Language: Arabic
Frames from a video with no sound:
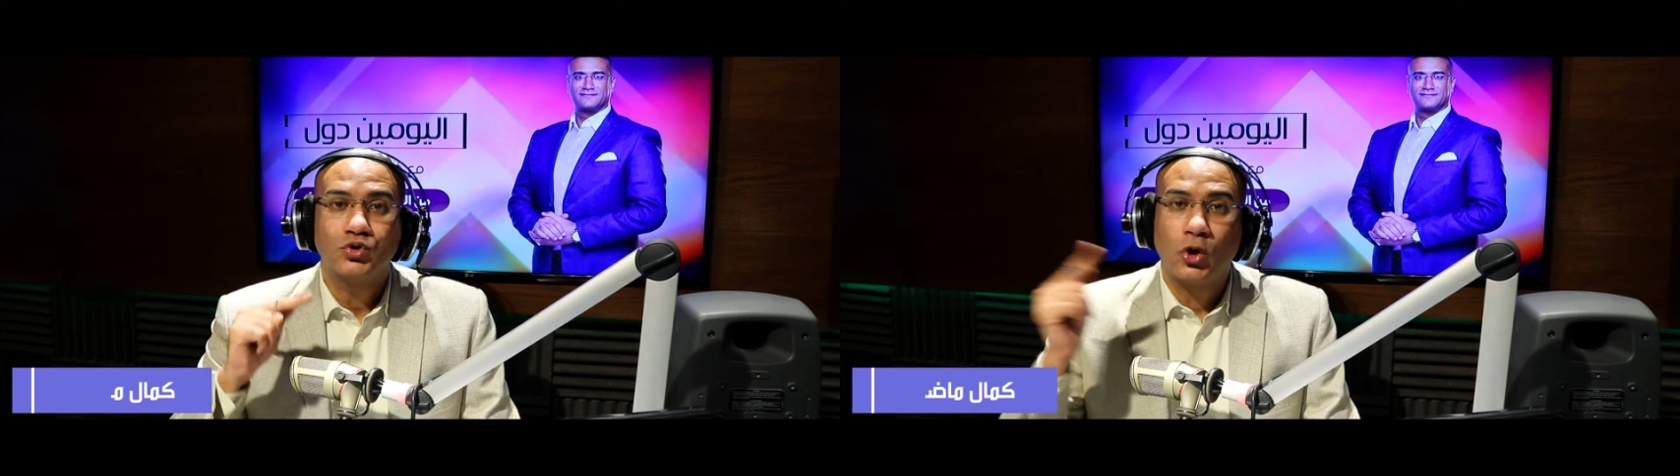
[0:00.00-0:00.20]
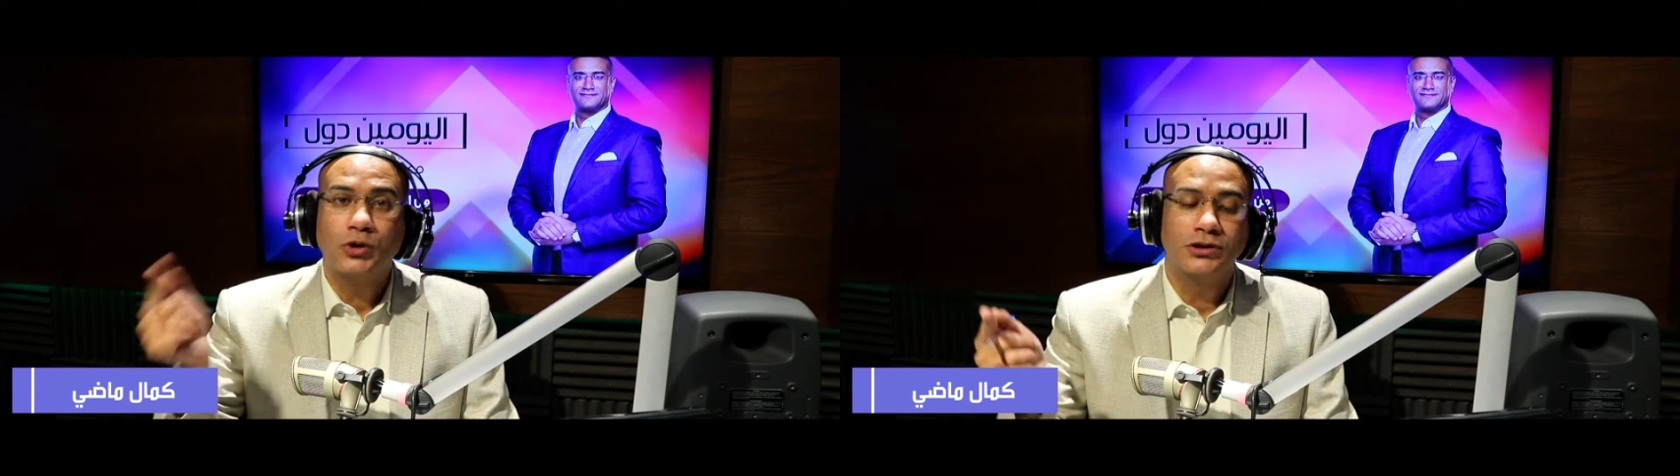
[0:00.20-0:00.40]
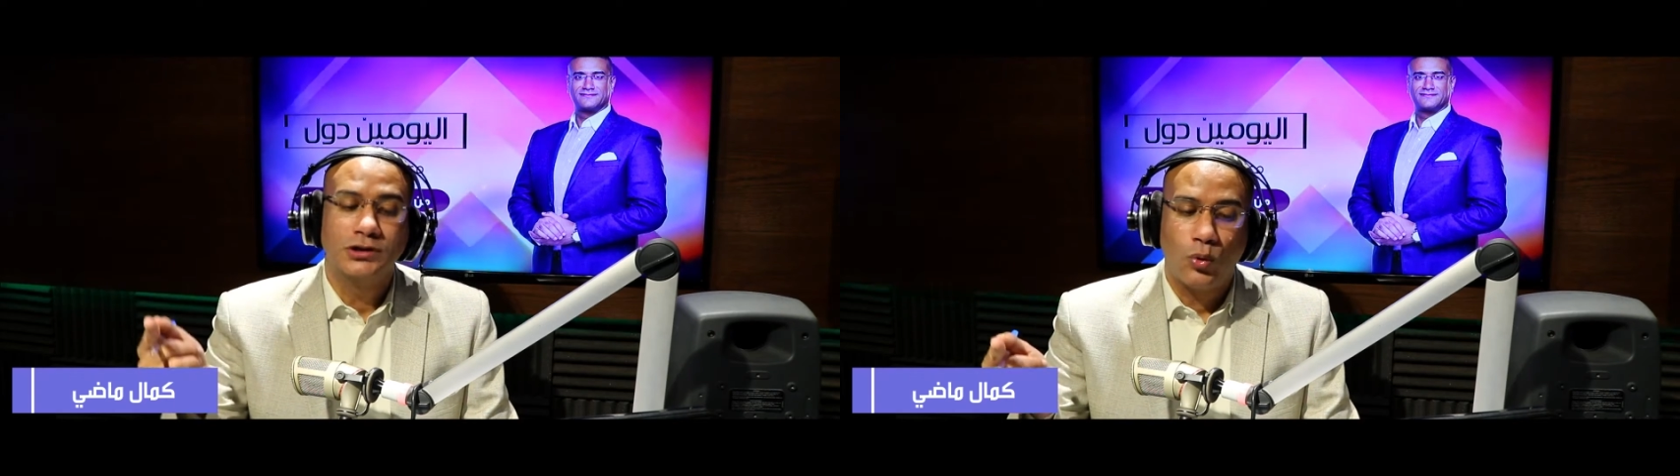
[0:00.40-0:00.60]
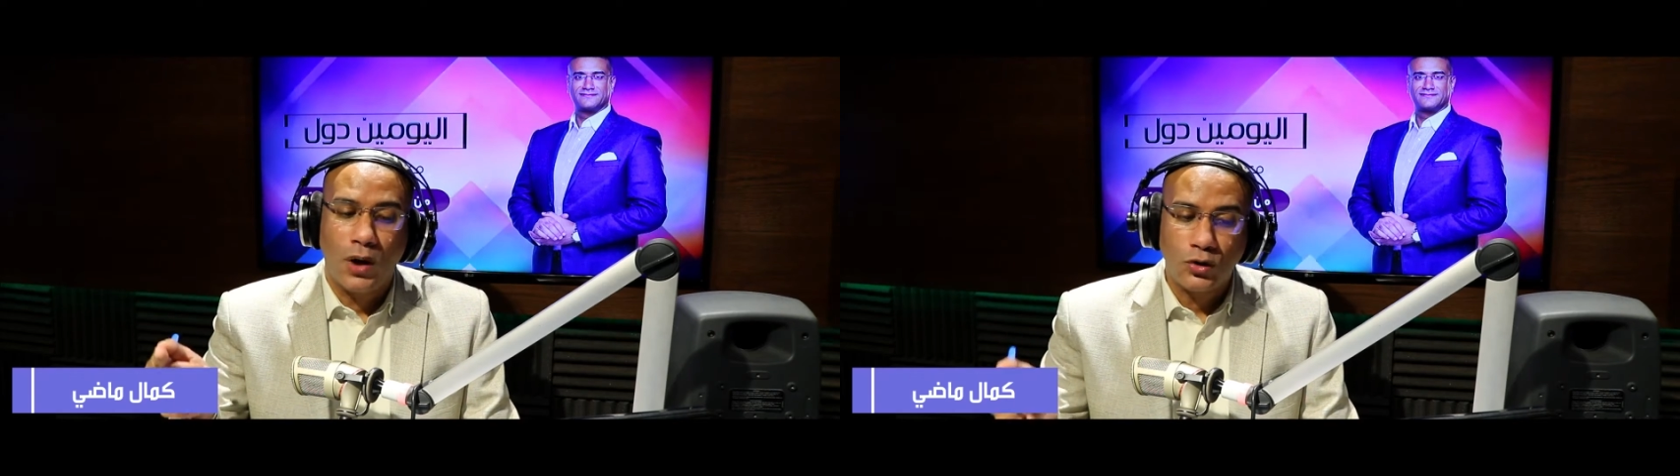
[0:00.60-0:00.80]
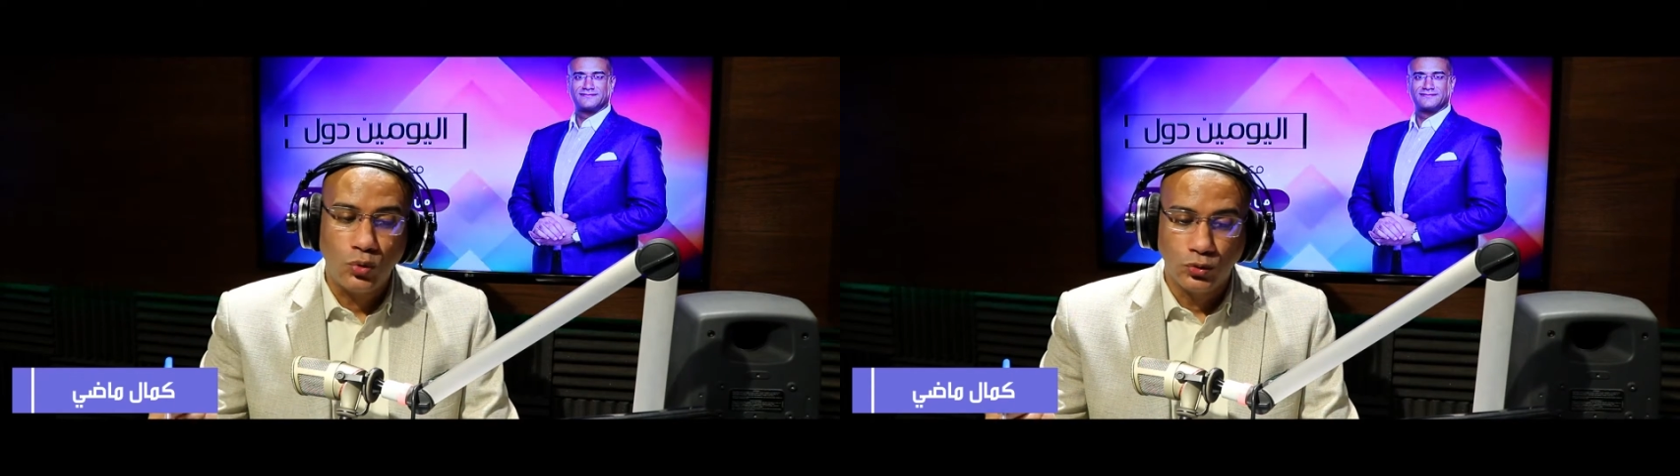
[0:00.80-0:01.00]
طن
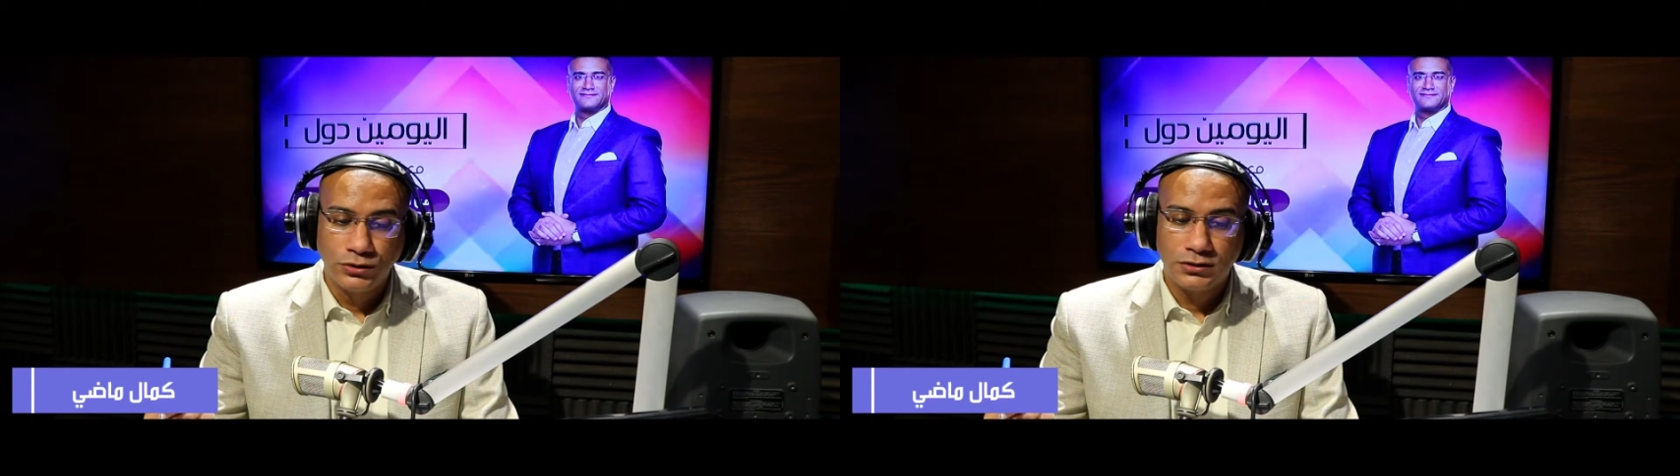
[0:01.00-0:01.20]
وقود